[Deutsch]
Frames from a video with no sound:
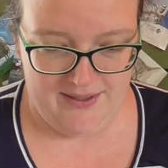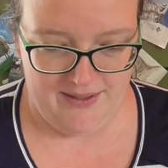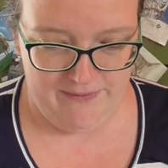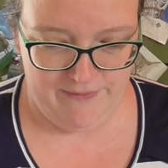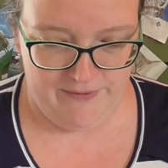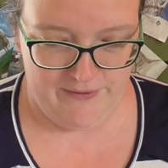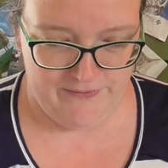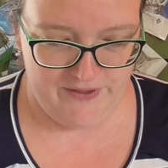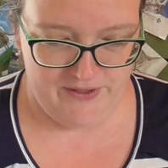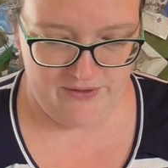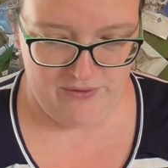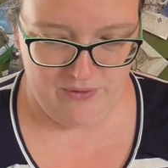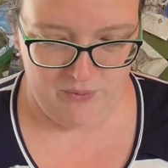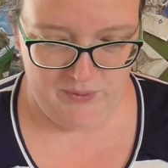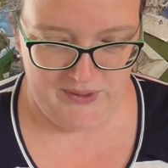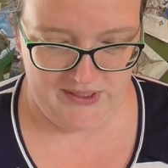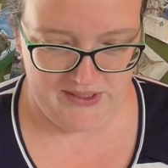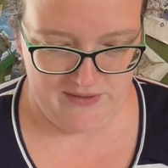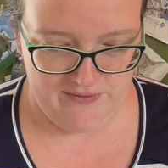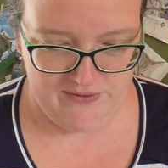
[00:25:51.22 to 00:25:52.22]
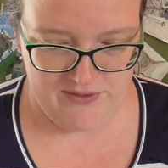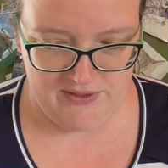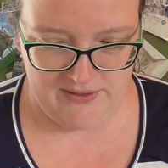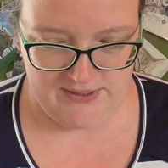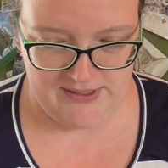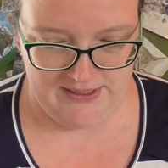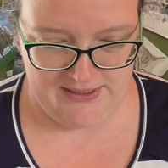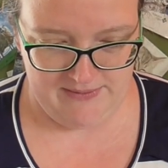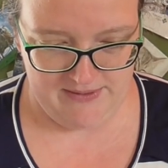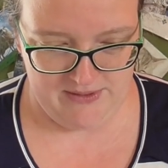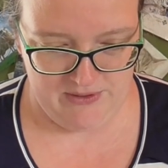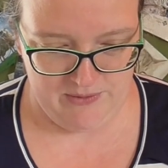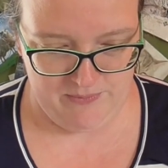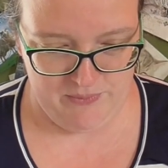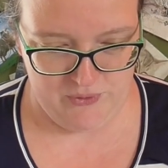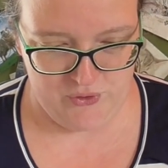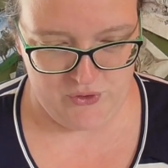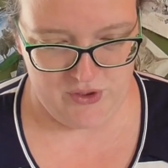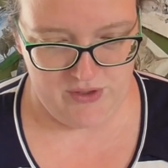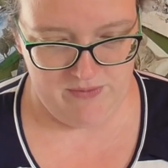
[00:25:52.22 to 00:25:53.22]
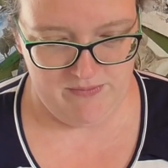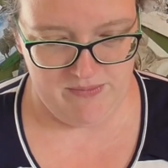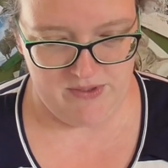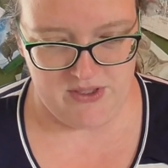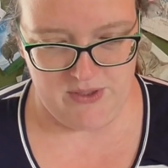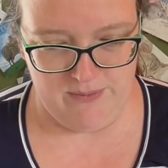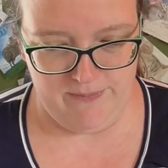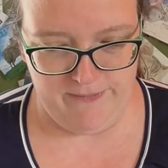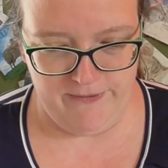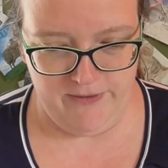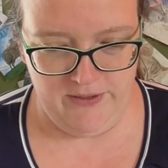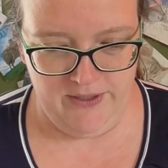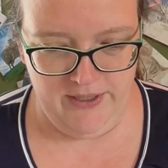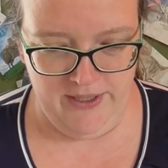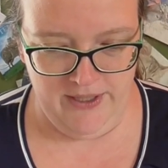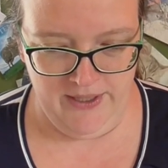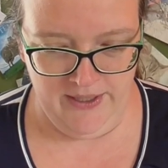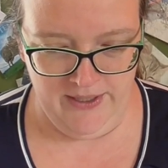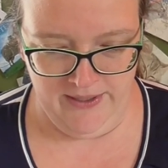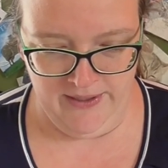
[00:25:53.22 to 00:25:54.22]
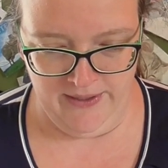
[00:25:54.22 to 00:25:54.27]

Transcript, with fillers: in 52 Weeks of Socks, da gibt es doch bestimmt Zöpfe. Habe